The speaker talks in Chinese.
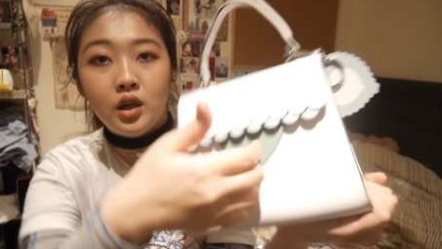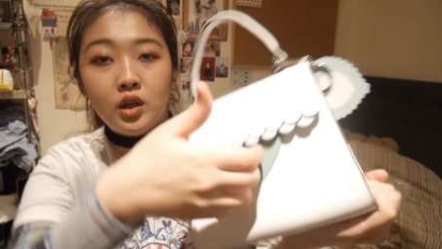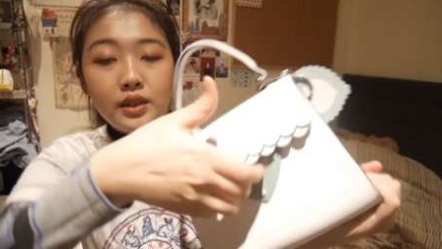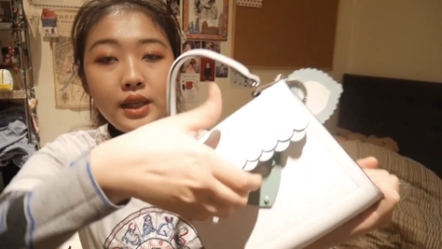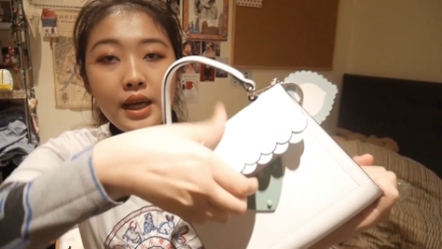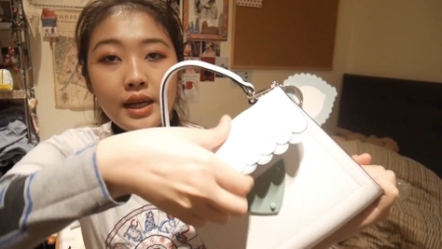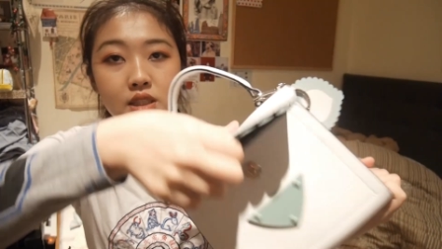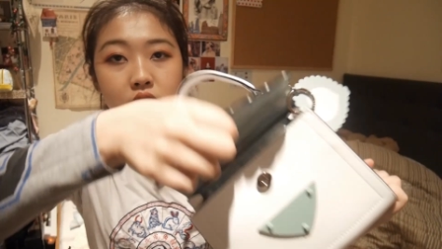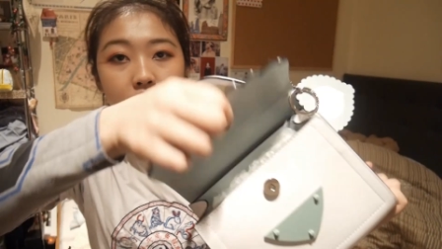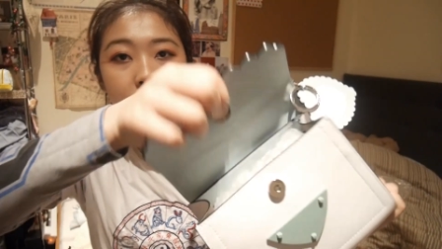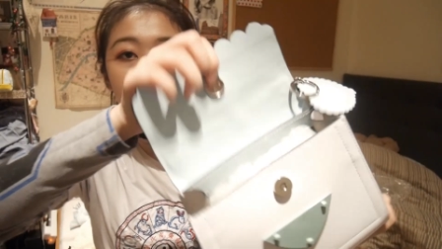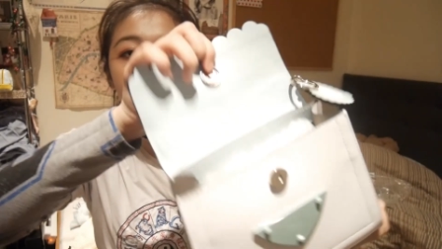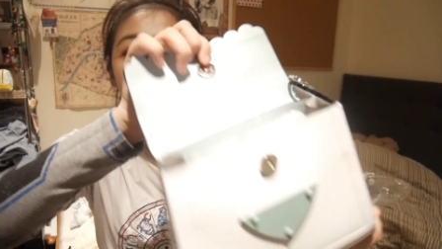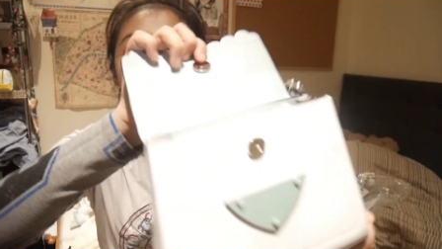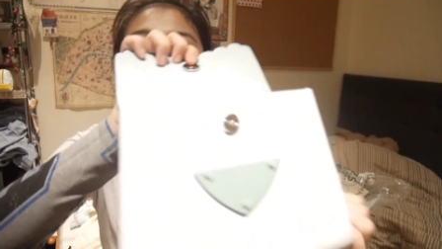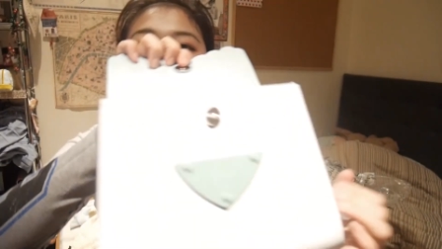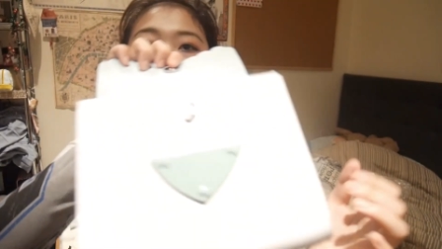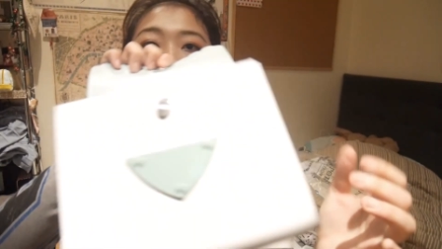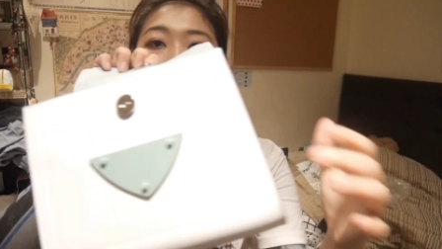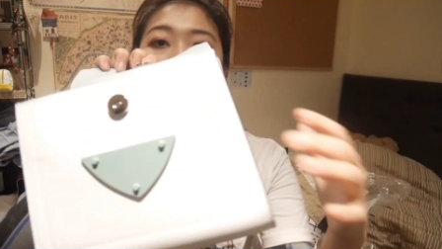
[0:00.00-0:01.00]
然后它这个
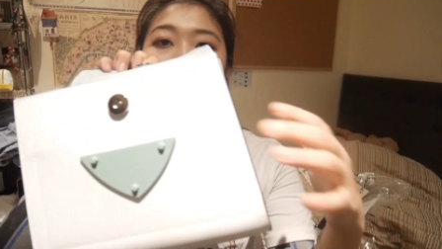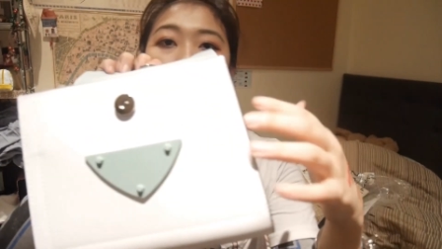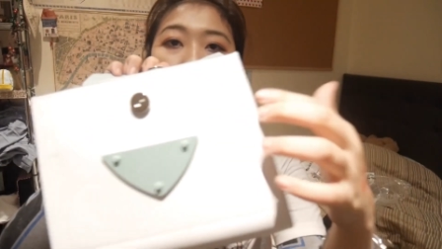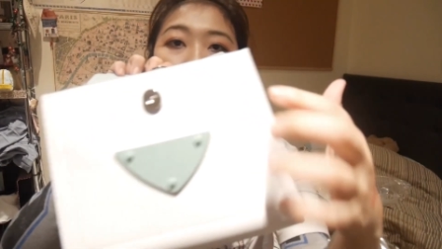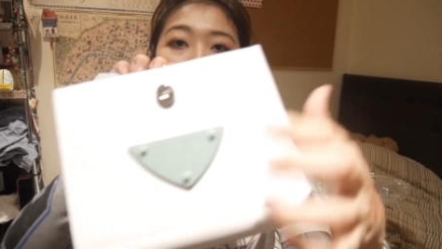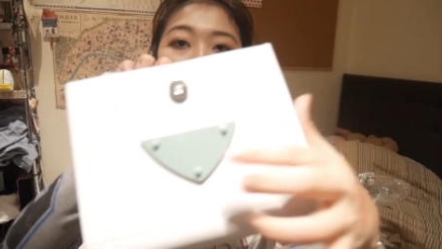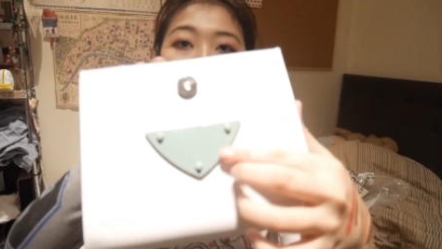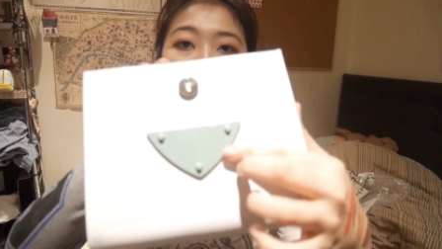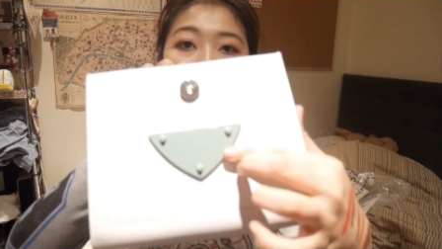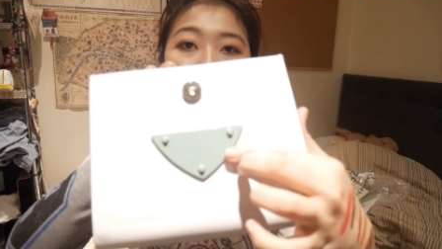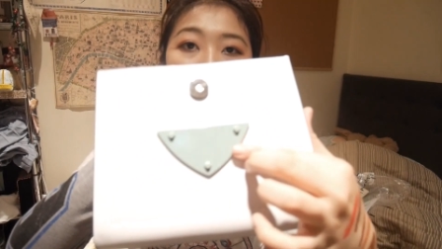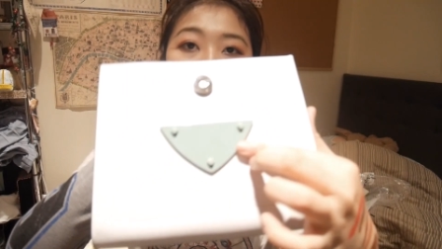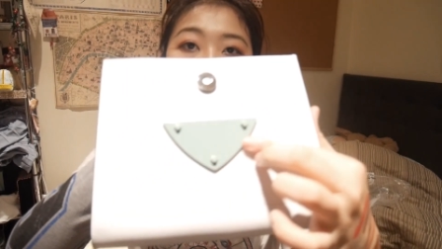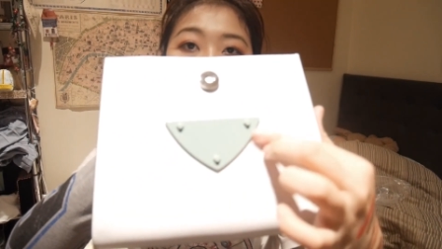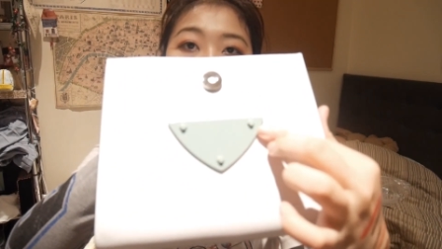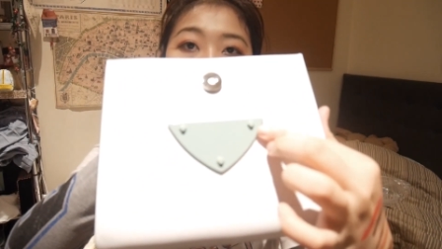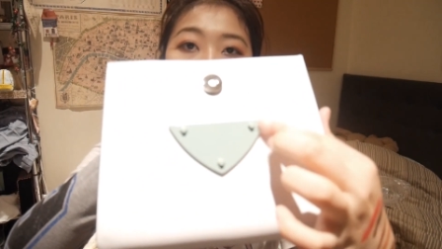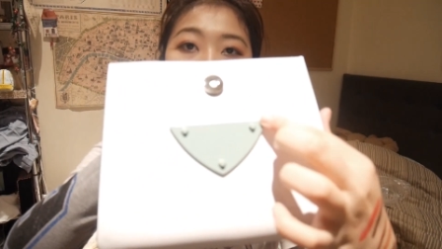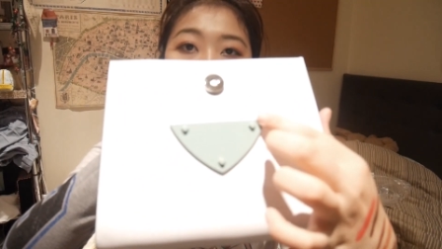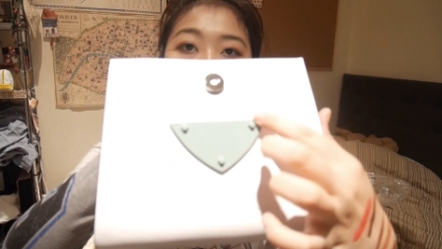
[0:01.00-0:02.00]
金属的
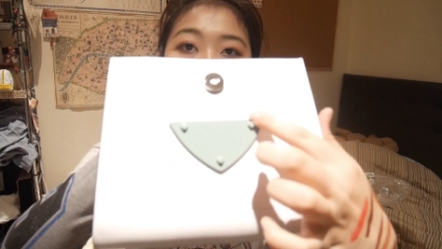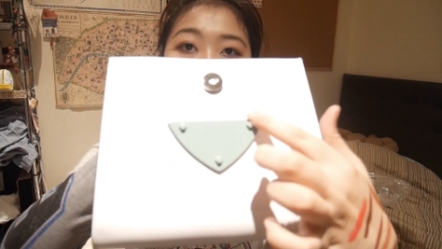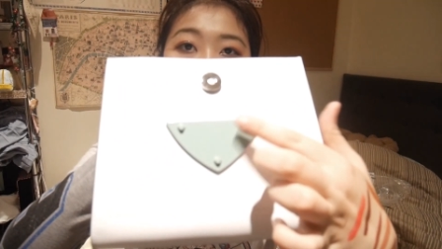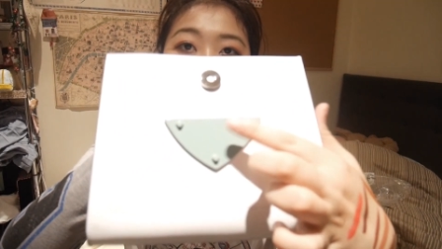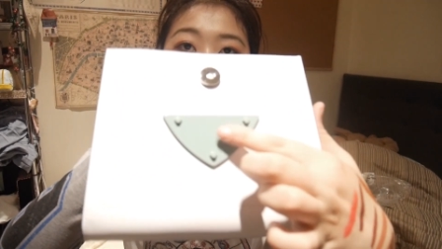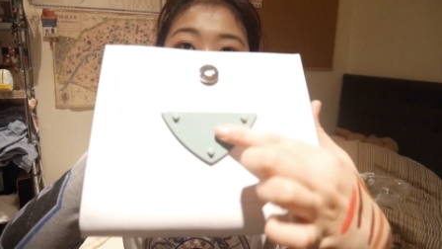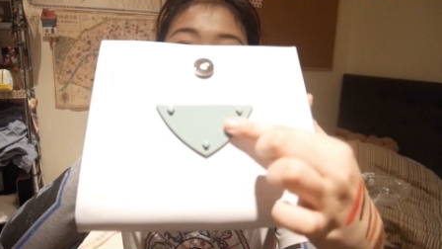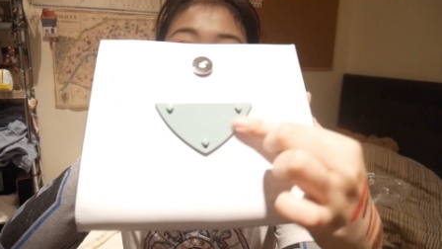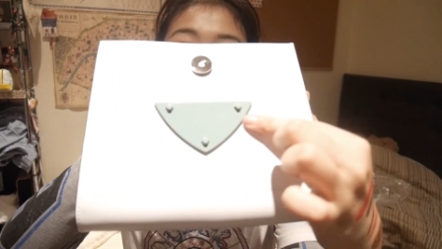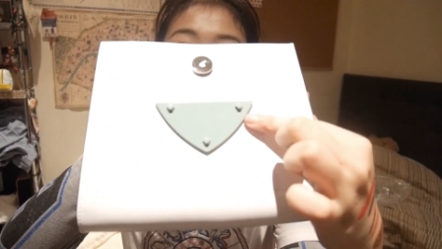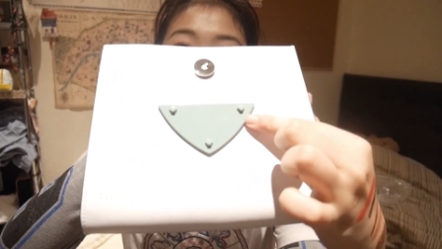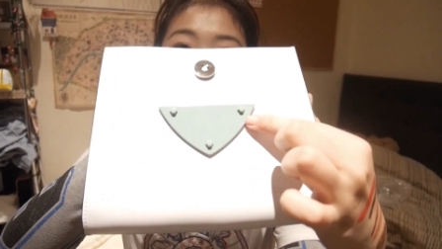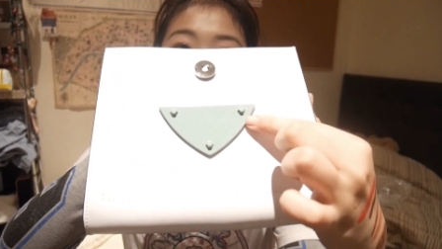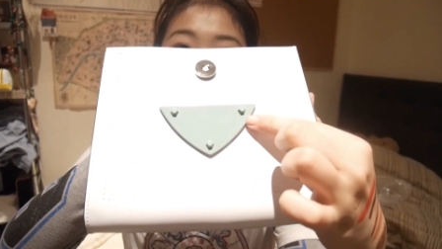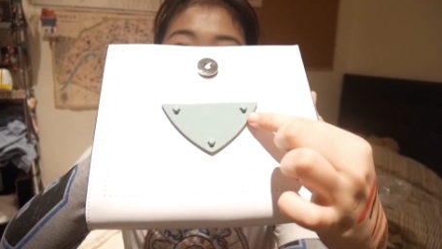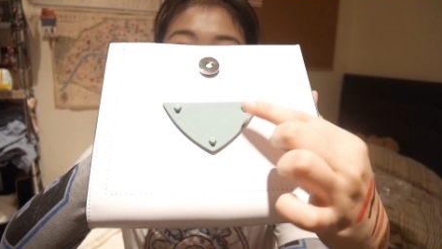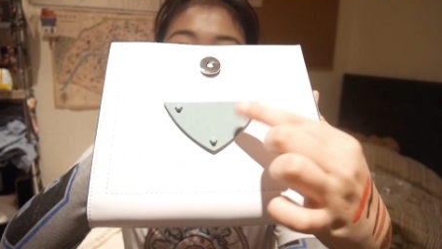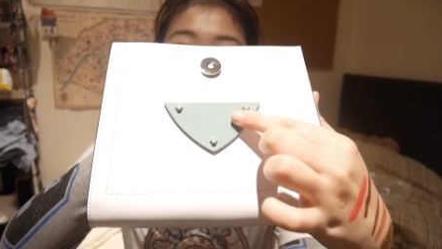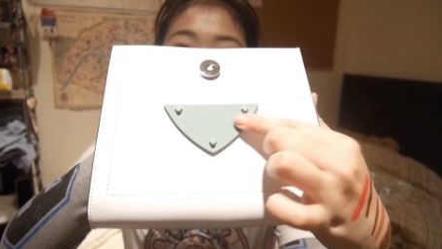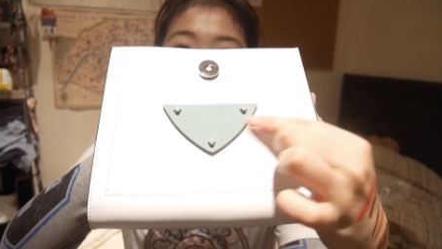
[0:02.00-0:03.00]
话是这种蒂
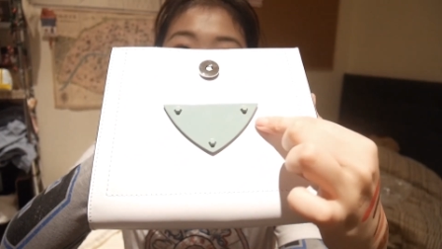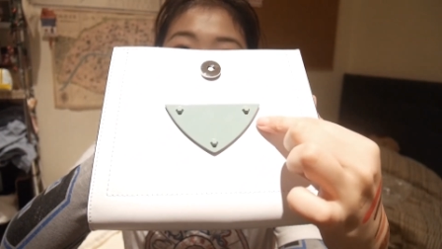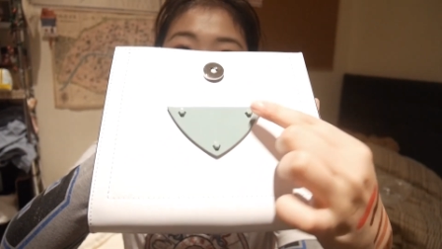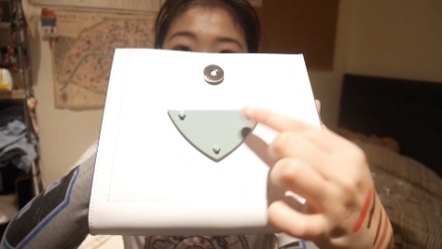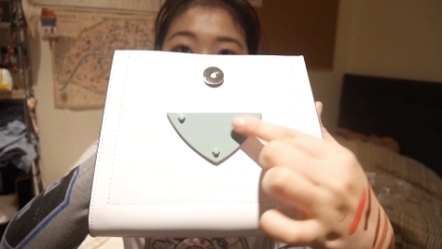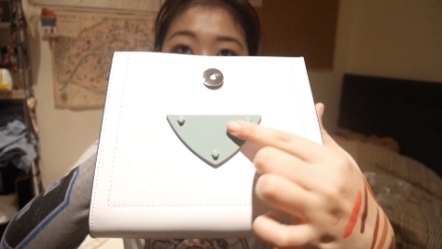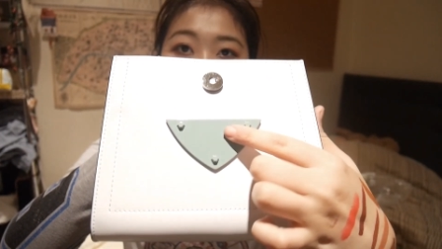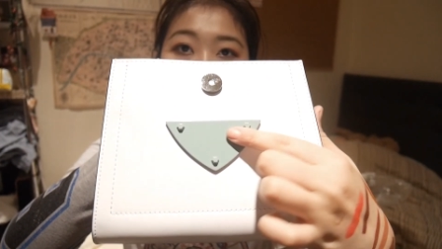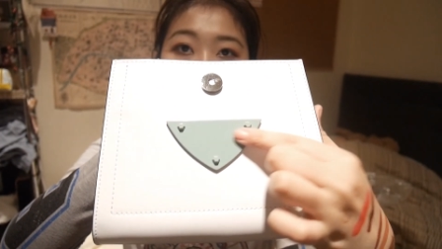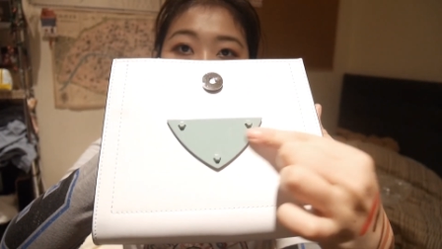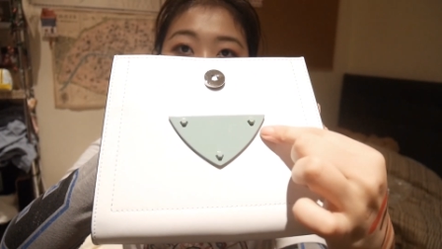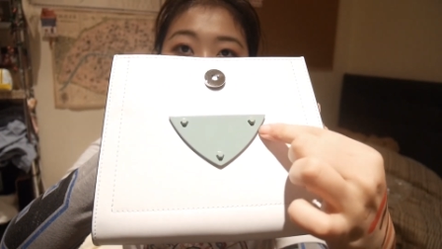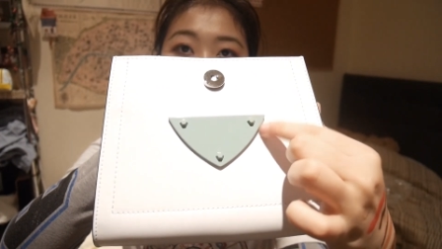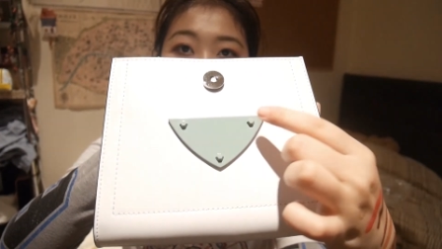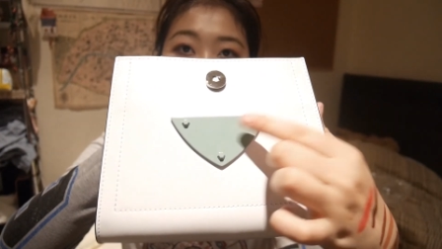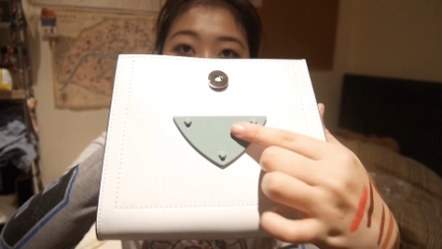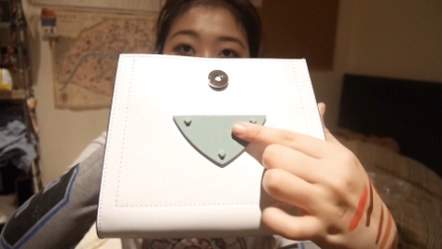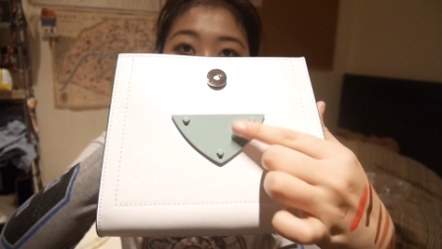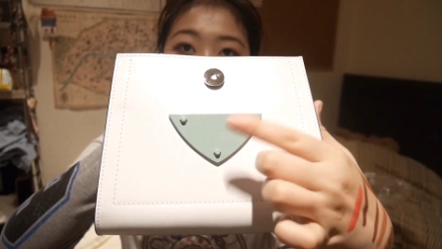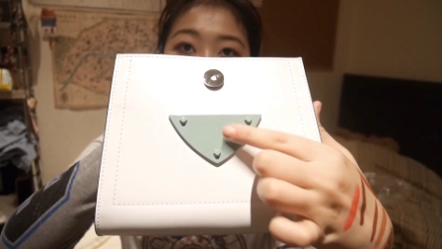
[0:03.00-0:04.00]
芙尼蓝的这一
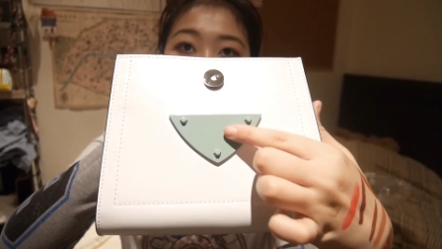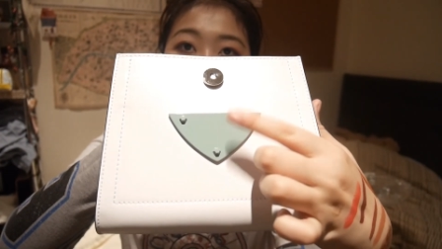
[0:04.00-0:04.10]
种。